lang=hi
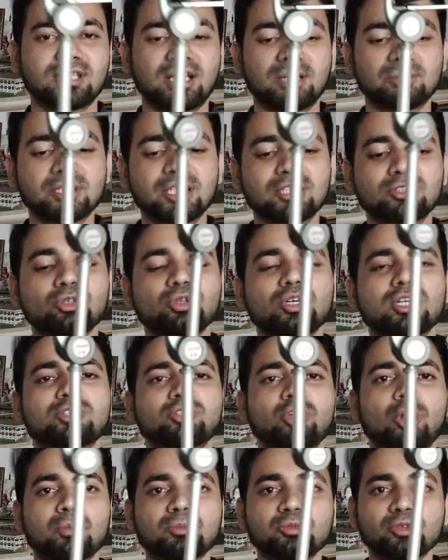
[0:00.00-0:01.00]
अब ये तो एक
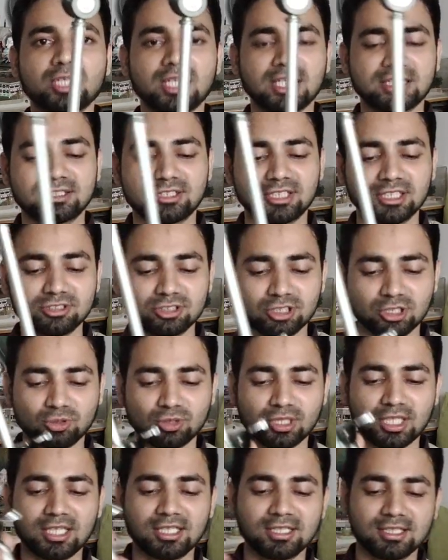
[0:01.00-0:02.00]
टॉप वर्ड एक्सटेंशन
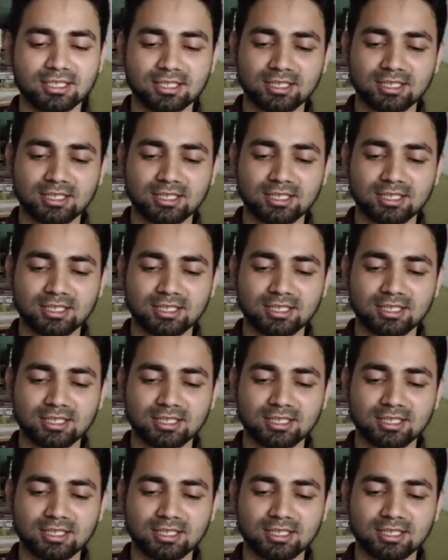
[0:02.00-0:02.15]
हो गया